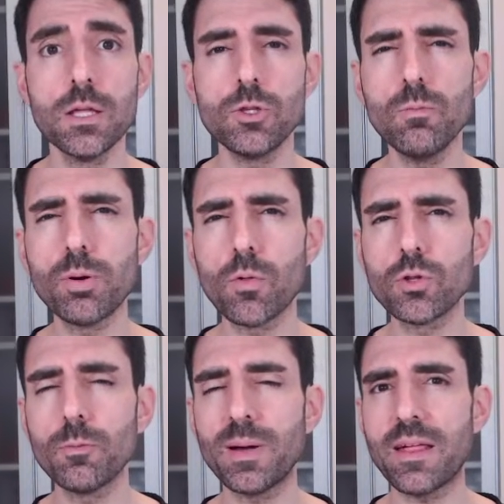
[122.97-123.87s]
de un
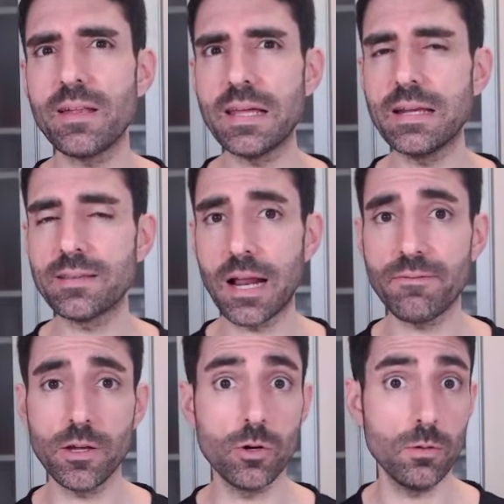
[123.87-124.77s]
producto para dirigir
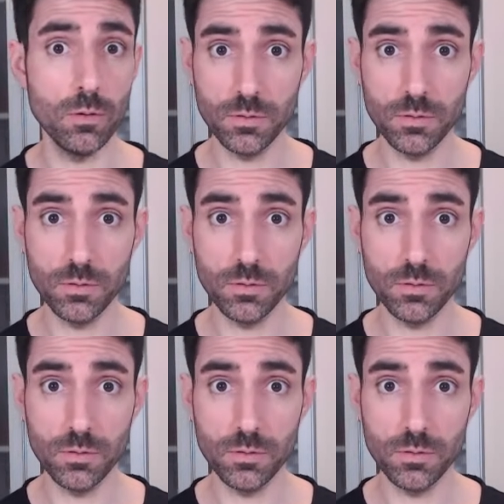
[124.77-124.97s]
tráfico.